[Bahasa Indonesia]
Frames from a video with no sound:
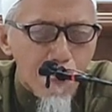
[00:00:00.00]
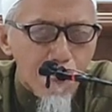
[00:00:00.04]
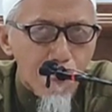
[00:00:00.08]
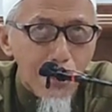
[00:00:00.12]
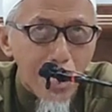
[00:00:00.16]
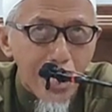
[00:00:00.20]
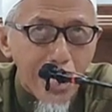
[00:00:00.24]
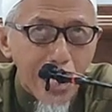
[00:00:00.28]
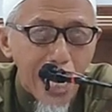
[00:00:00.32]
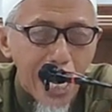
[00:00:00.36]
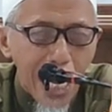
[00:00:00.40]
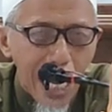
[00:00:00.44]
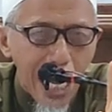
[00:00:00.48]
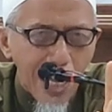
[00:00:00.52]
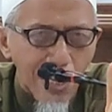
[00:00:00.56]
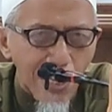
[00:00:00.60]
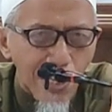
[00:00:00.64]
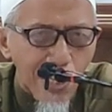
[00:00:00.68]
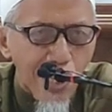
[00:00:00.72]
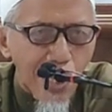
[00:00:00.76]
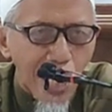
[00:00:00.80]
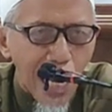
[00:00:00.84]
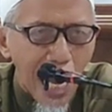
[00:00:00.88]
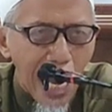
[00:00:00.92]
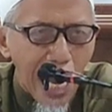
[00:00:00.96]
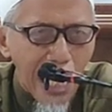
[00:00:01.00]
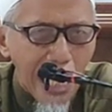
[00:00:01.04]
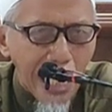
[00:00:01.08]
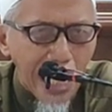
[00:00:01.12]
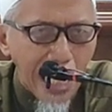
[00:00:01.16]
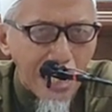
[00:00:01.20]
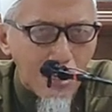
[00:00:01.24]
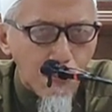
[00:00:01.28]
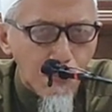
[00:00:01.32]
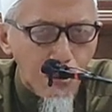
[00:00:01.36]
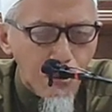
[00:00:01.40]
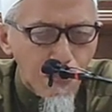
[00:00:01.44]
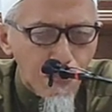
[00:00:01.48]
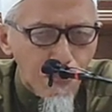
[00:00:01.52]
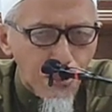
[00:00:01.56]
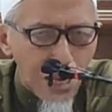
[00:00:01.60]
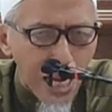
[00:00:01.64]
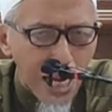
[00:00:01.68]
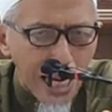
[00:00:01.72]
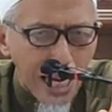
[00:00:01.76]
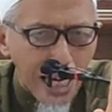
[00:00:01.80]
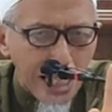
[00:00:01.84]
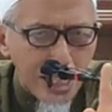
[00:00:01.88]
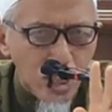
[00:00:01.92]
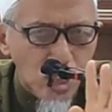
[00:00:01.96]
maka Allah akan
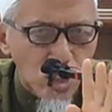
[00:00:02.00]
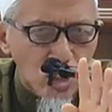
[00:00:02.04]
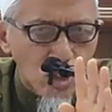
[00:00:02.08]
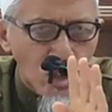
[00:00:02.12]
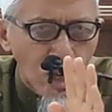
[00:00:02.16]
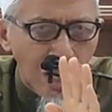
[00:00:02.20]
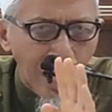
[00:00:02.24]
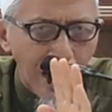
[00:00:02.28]
membalas